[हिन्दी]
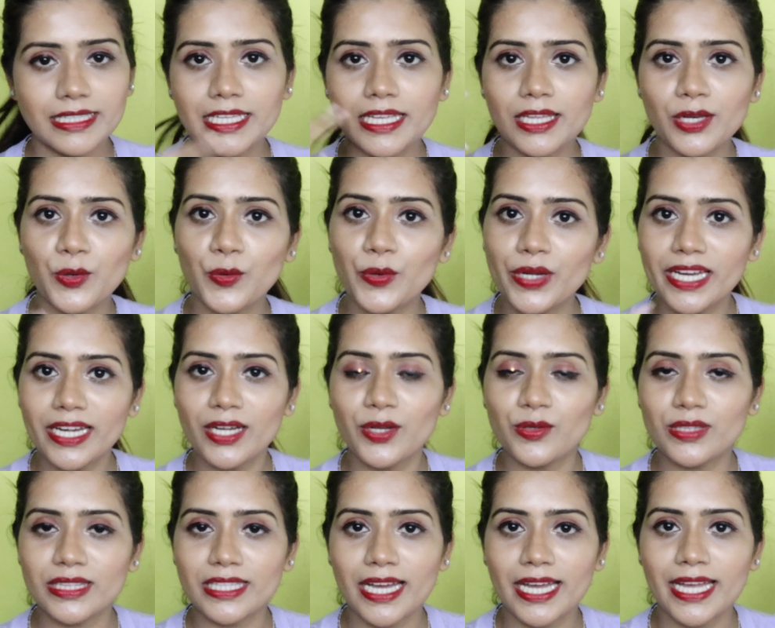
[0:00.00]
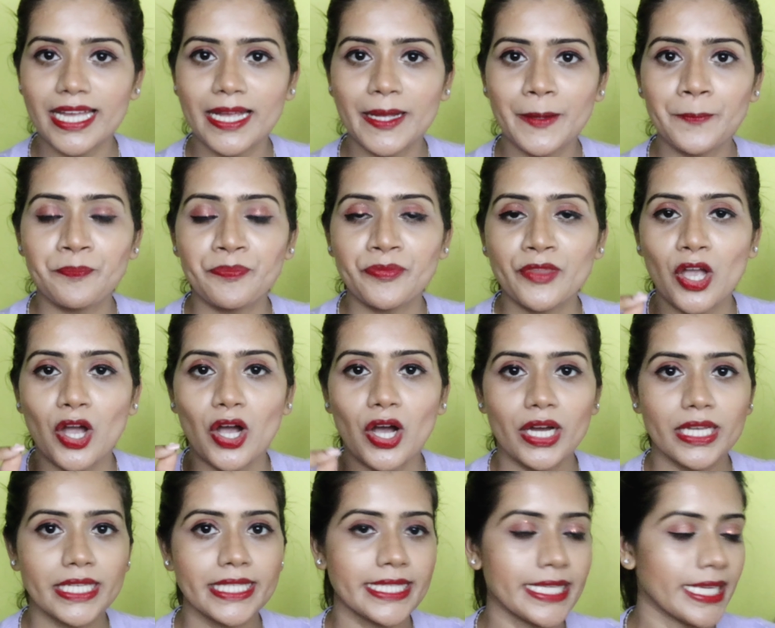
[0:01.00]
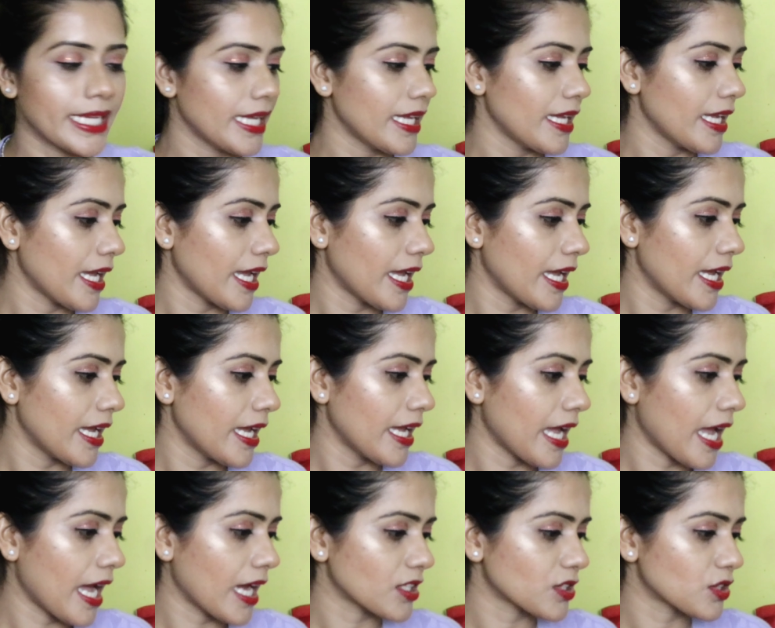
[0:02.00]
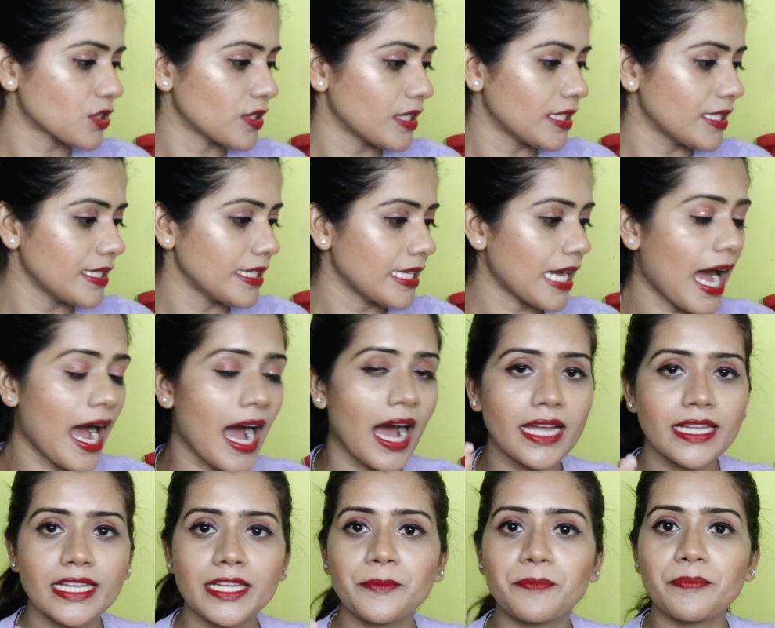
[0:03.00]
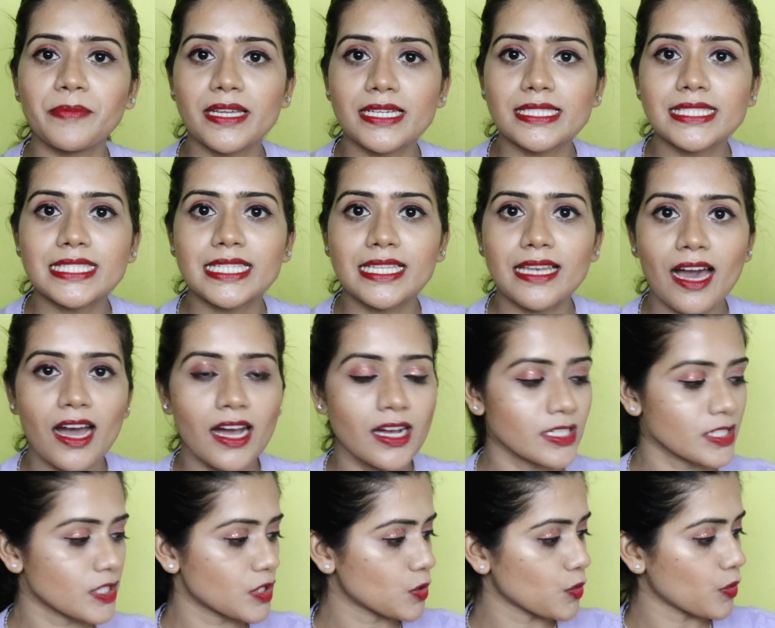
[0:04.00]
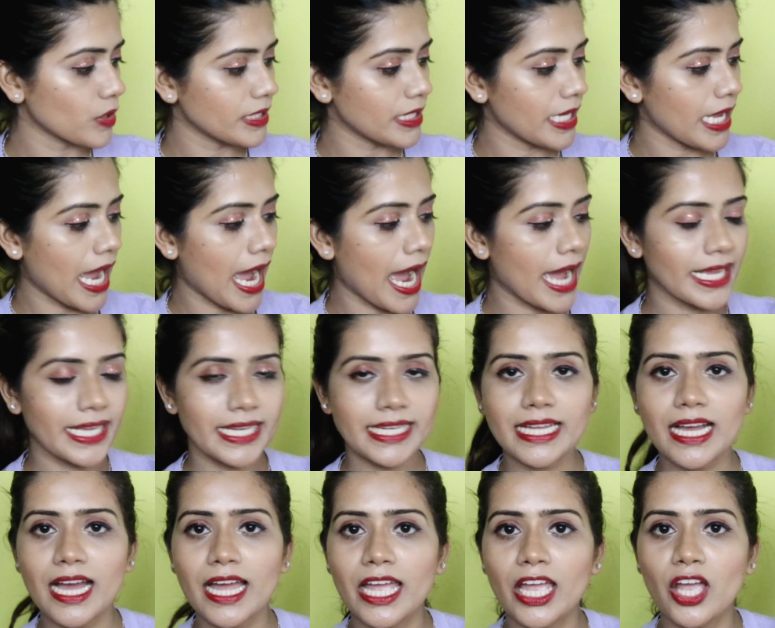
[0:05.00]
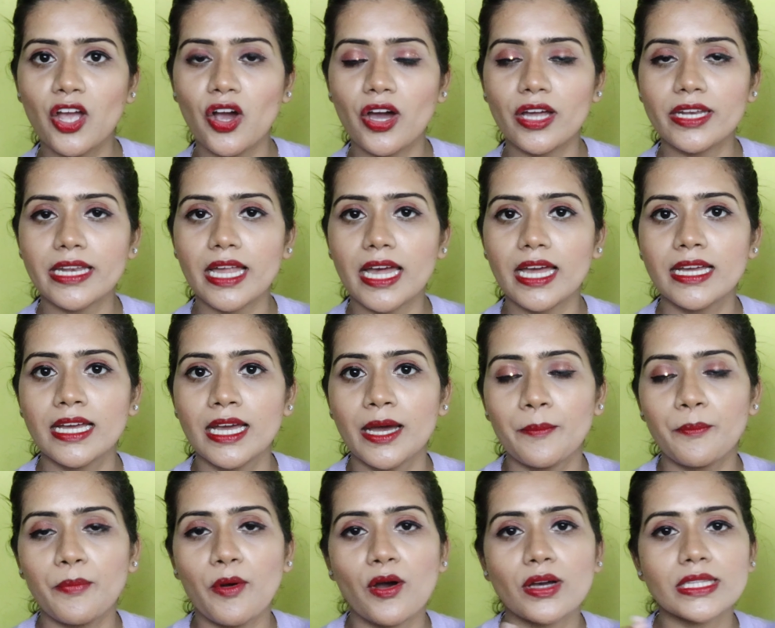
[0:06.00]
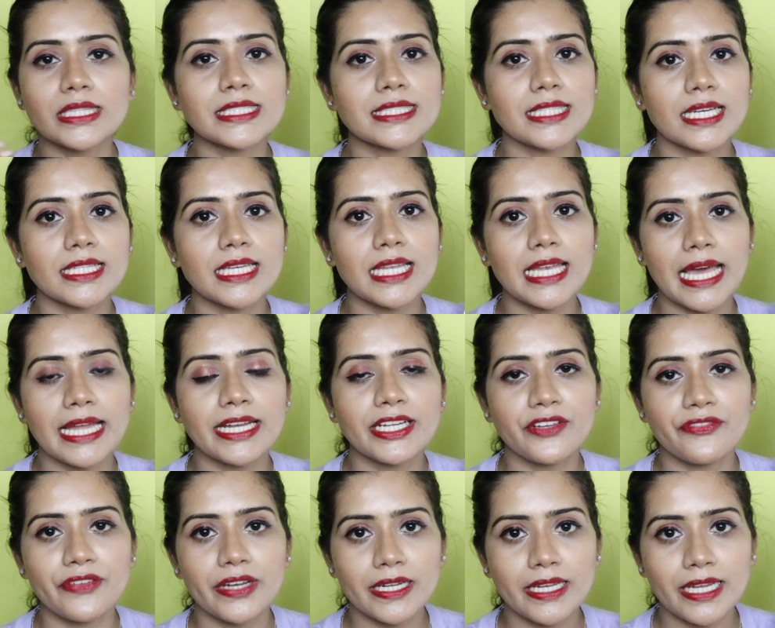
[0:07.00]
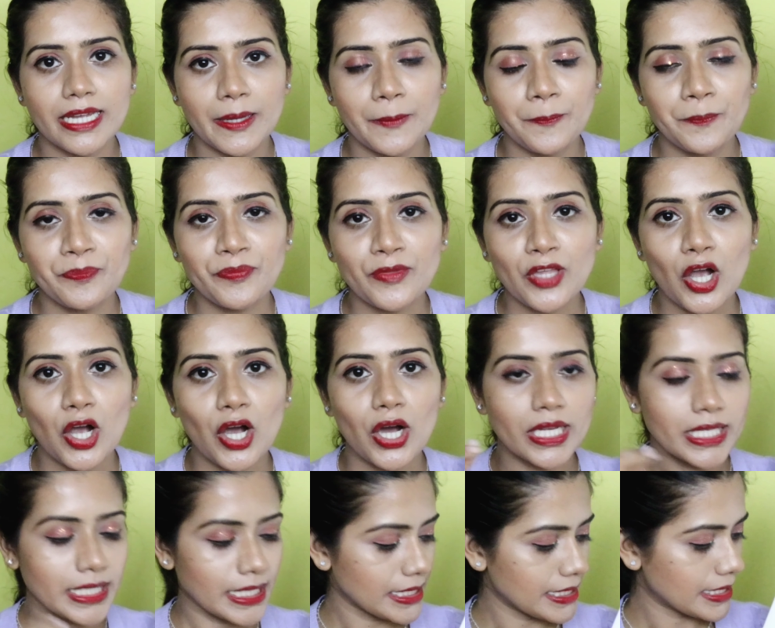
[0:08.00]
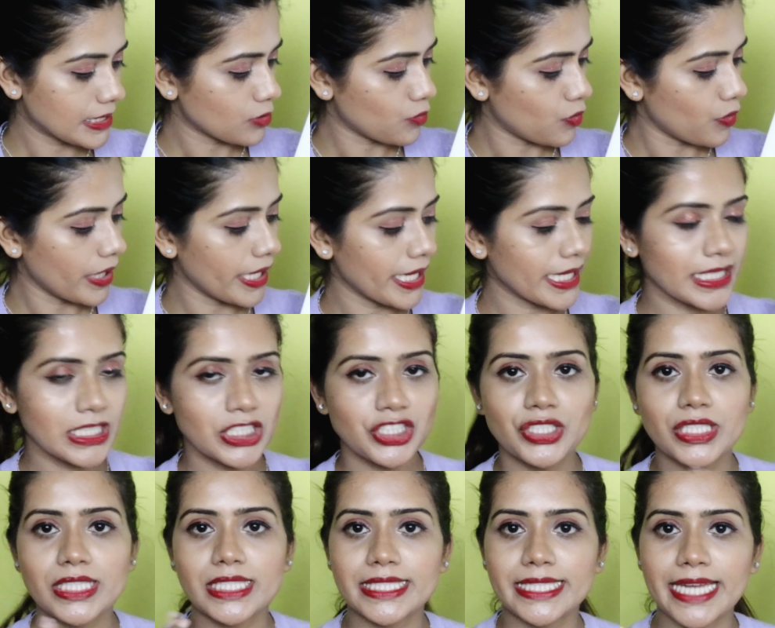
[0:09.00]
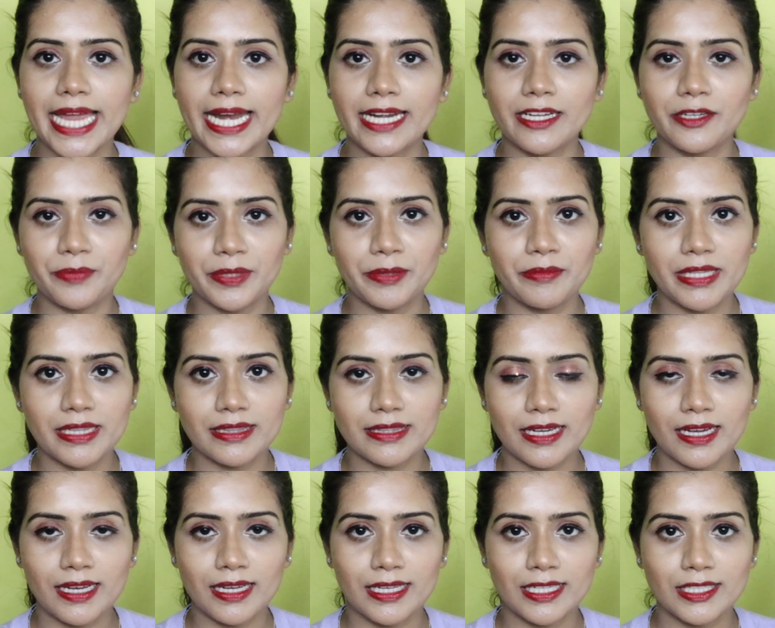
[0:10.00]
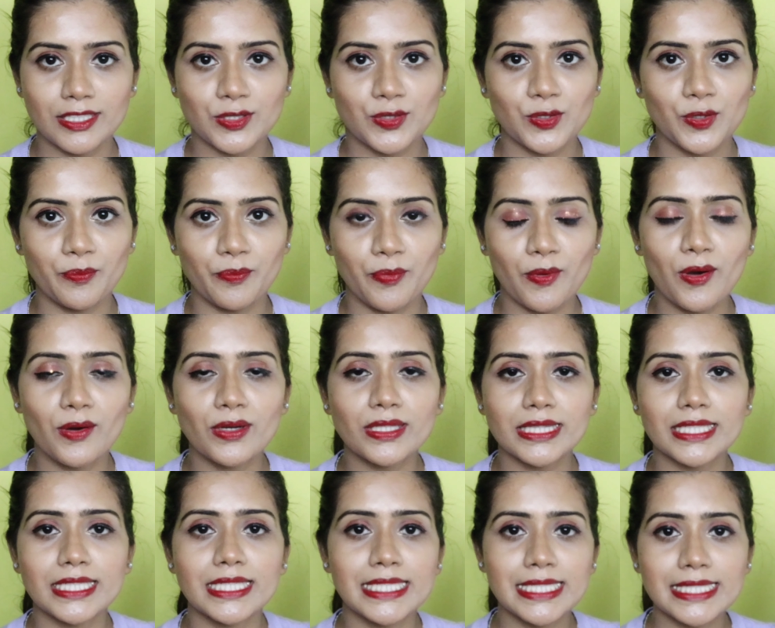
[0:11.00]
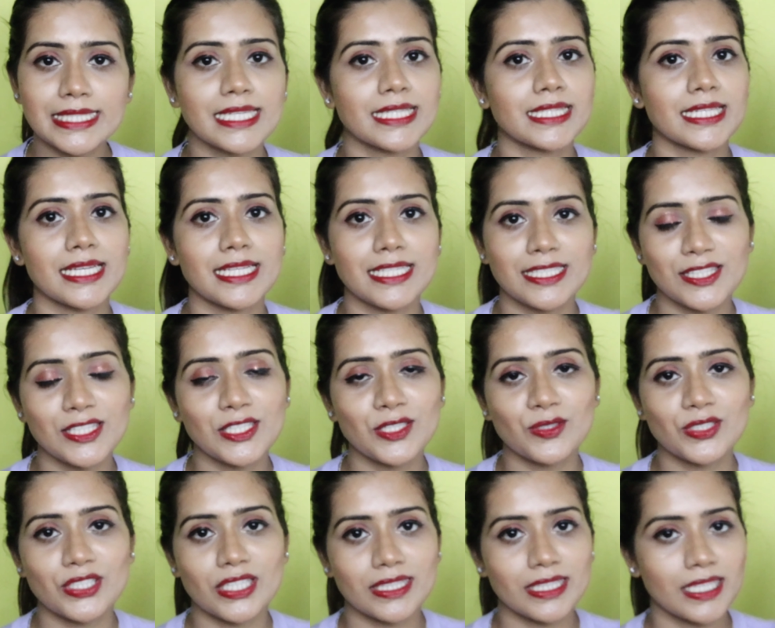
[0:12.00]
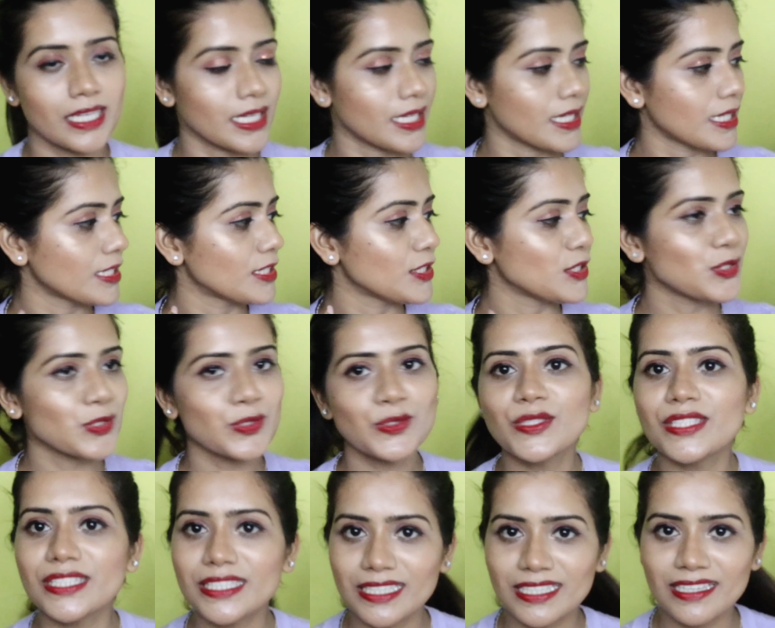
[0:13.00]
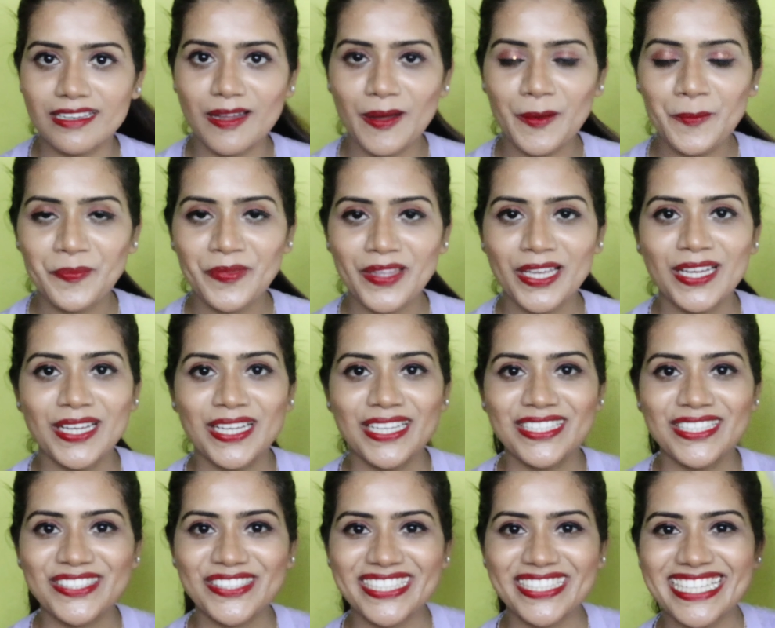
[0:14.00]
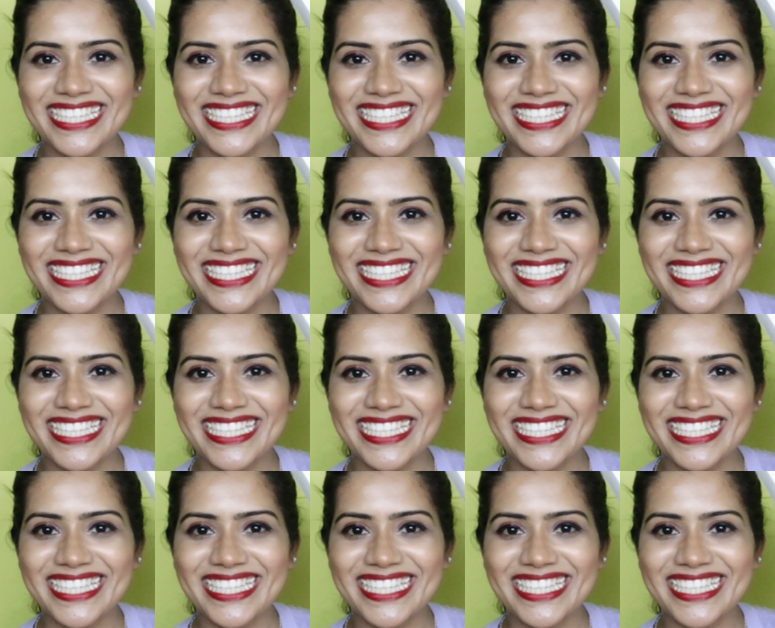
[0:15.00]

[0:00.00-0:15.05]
ये रोटेट होता है और ये है एक्चुअली आयन प्लस ग्लास सो ये आयन का है और बहुत ही ज़्यादा लाइट वेट है और इसको एक नीचे स्टैंड भी मिलता है सो बहुत ही ज़्यादा इजी हो जाता है यूज़ करना सो